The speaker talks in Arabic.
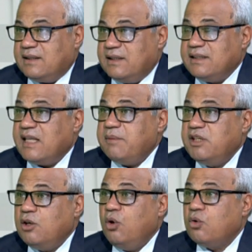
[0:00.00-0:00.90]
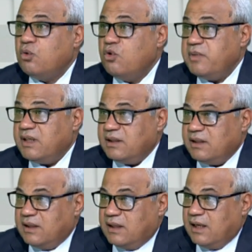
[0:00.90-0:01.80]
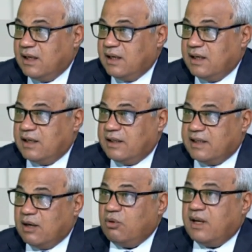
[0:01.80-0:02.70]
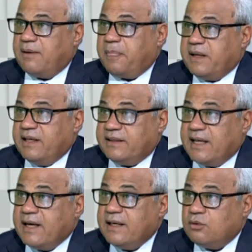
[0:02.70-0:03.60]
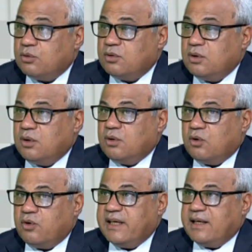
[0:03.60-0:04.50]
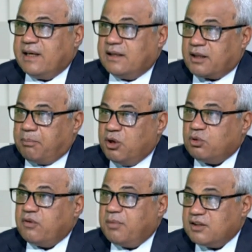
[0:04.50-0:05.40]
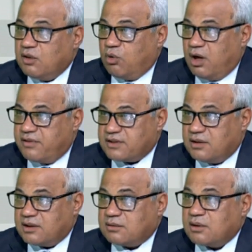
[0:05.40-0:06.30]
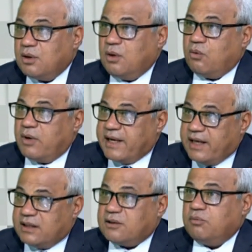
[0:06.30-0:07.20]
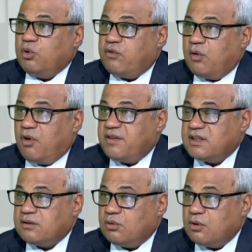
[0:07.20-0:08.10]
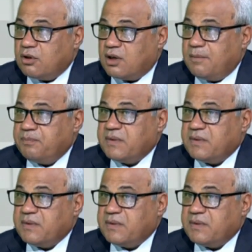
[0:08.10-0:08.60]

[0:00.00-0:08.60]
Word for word: للتأمين الحكومي اللي الدولة انتهجته وطبقته في بعض المحافظات وجاري تطبيقه في المحافظات الأخرى